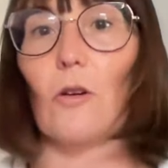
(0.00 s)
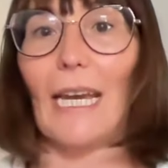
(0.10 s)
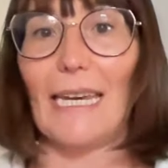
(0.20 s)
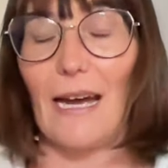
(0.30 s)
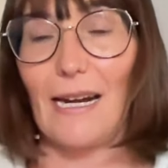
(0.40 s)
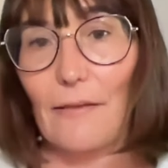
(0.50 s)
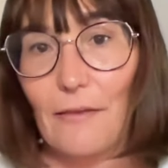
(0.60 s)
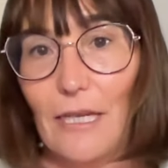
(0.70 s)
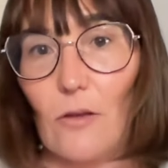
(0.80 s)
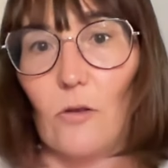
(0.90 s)
que ya ha
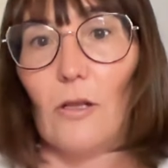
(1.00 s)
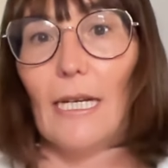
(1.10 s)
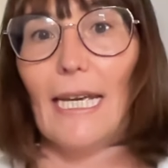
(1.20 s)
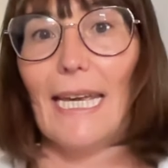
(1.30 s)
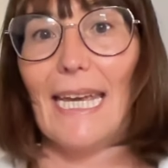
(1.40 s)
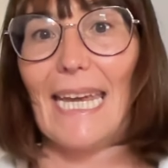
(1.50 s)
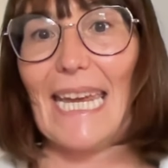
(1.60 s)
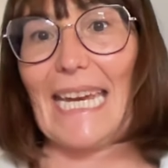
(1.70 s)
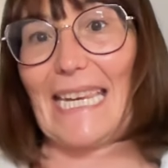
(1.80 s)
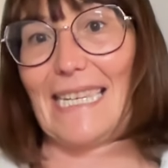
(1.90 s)
nacido, y
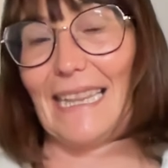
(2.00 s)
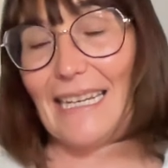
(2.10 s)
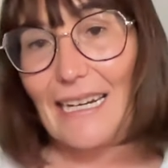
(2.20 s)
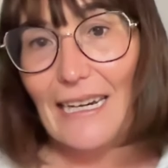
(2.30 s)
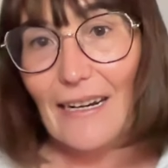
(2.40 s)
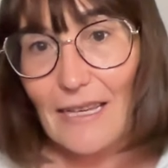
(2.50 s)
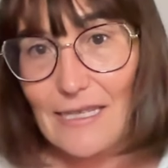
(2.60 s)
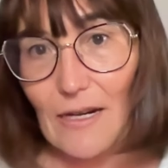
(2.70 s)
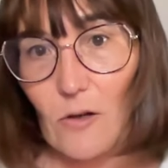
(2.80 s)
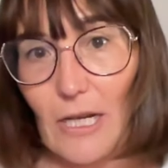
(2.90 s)
que se tiene que ir
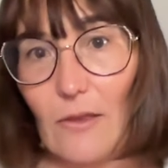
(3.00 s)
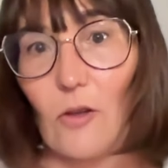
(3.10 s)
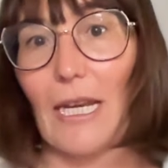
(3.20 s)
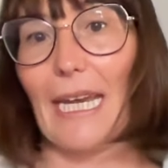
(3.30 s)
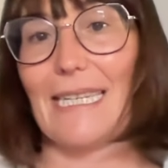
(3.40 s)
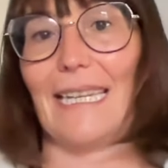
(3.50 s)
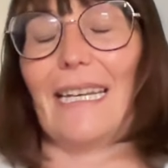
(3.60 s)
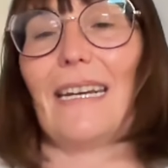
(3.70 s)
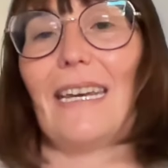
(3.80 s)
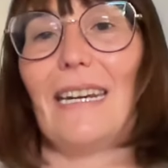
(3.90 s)
desarrollando y que se
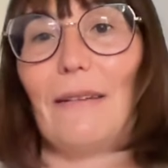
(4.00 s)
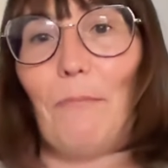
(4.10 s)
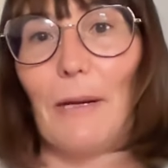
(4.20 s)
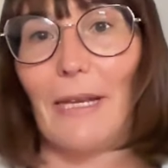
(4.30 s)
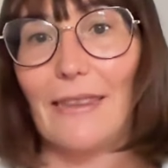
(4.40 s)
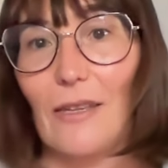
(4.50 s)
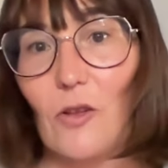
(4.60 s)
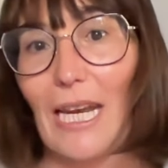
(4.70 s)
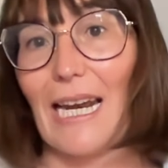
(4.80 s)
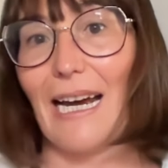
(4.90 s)
tiene que ir implementando y
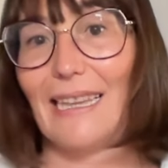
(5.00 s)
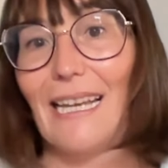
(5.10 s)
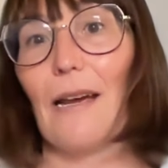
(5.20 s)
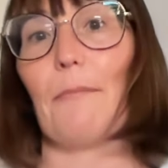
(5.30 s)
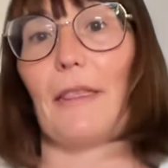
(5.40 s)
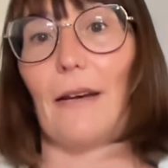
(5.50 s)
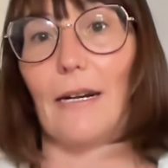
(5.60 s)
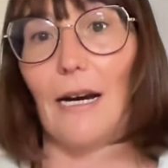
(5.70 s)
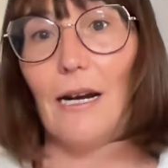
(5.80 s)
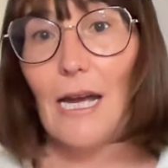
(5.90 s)
que la gente la
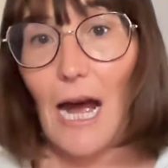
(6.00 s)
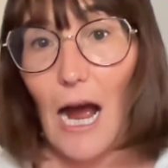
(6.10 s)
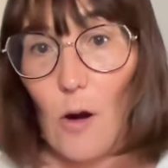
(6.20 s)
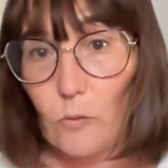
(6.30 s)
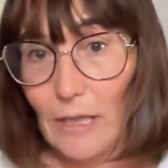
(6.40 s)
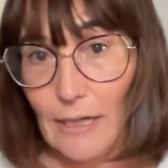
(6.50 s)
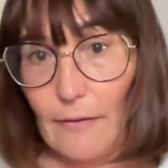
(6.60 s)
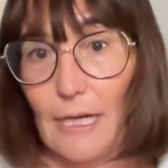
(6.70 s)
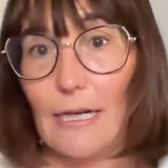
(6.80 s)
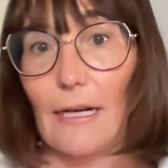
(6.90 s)
empezará a
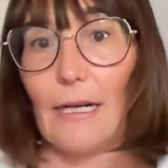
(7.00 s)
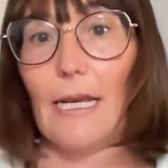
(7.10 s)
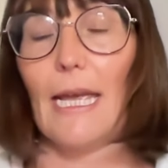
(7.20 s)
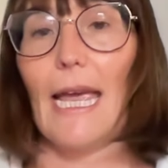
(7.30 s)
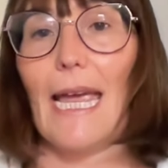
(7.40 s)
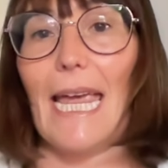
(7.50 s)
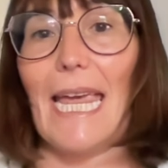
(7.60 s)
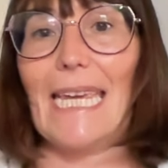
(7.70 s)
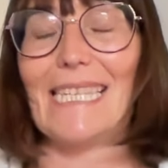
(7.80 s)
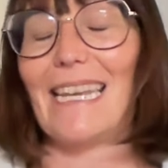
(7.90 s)
utilizar
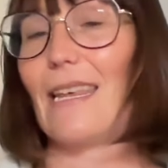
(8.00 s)
y se,